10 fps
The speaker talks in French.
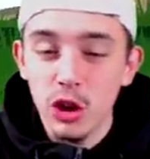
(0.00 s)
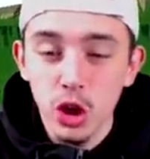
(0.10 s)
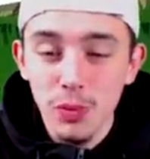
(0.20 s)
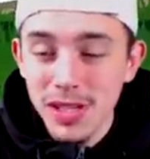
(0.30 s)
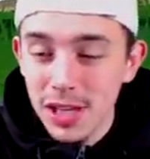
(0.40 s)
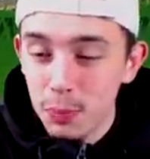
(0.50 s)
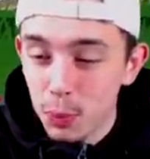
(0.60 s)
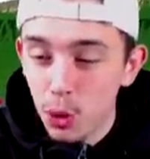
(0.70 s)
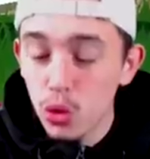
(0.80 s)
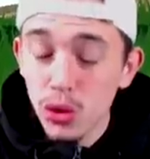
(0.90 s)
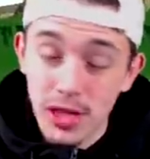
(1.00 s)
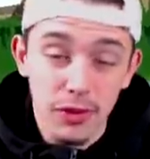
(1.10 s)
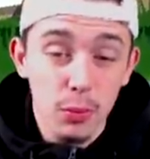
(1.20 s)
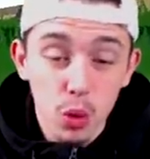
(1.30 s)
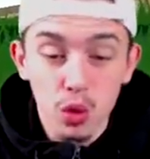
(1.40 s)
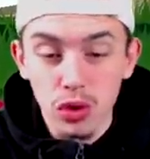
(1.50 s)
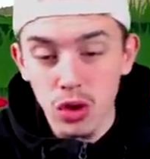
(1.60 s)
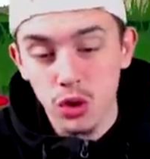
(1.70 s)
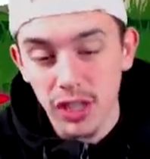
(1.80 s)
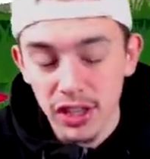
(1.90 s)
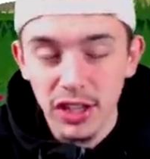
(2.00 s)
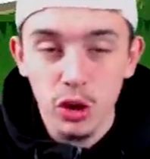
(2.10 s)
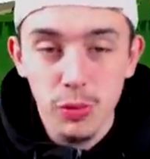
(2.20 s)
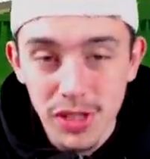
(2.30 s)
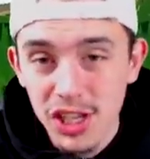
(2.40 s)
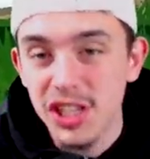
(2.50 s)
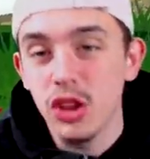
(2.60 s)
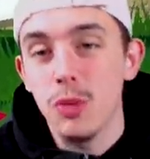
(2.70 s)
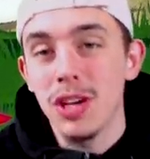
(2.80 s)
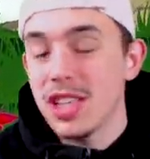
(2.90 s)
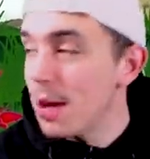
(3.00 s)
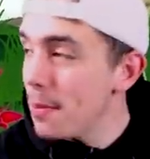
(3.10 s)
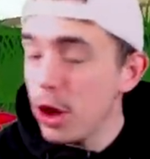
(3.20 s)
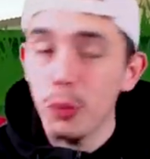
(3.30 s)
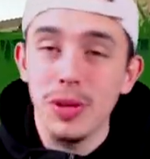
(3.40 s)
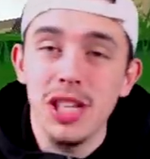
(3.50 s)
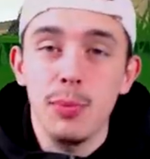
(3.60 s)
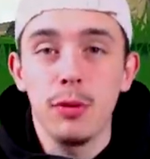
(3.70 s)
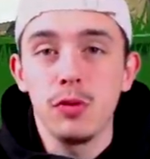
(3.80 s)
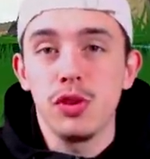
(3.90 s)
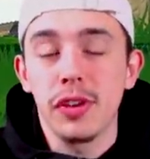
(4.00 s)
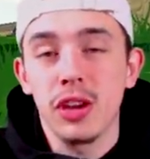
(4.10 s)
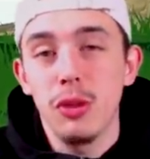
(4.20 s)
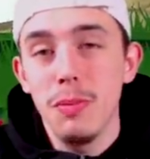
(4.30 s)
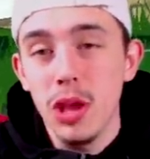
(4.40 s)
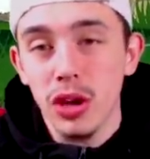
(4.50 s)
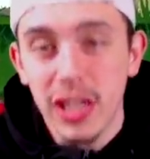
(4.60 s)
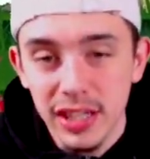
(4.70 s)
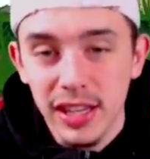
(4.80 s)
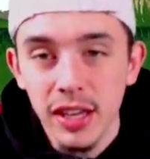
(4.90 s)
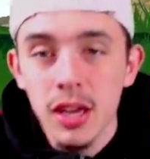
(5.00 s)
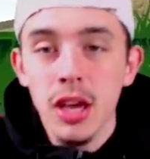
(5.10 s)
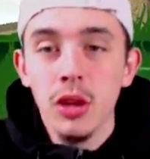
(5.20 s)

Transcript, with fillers: d'économiser beaucoup, ça fait beaucoup de temps que je suis en train d'économiser, j'essaye de m'acheter un meilleur PC pour vous offrir une meilleure qualité.